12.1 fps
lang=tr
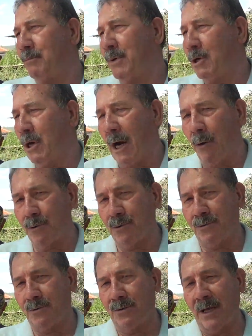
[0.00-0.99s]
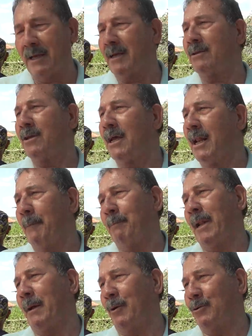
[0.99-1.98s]
bir avuç zengin değil hep
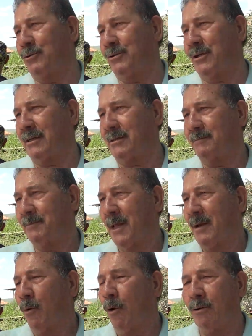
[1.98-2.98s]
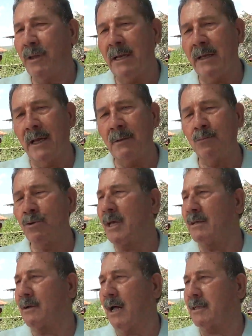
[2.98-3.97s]
beraber ödeyeceğiz. Onlar yarın
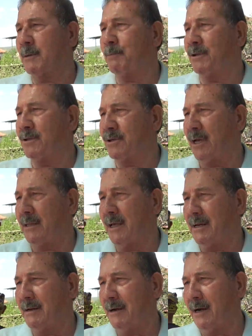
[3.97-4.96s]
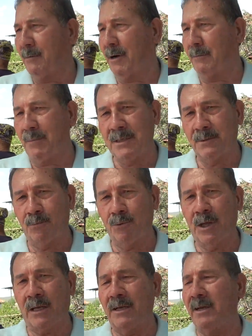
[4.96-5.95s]
buradan kalkıp gidecekler ama biz
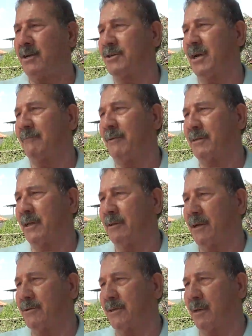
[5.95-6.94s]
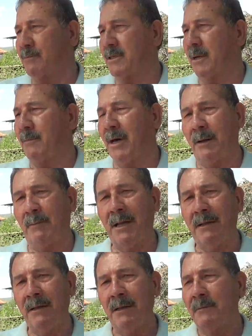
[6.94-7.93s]
buradaki yaşayan vatandaşlarımızla beraber
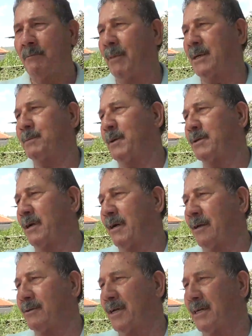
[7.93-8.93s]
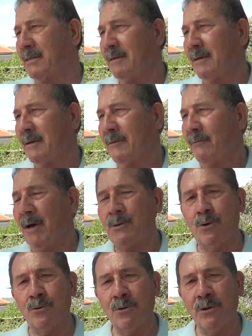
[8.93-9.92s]
baş başa kalacağız. Ve
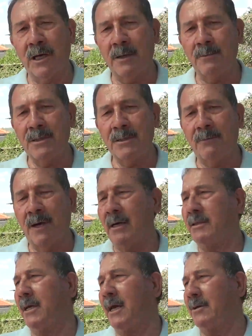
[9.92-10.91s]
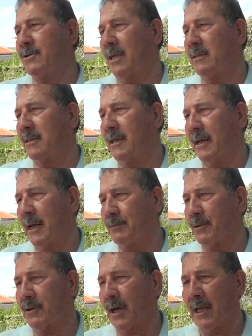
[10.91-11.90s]
çocuklarımız ve diğer canlıların
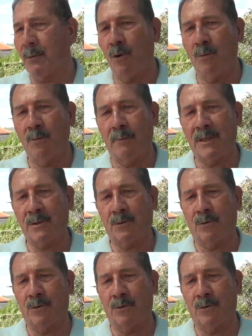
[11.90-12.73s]
hepsi tarif olmaması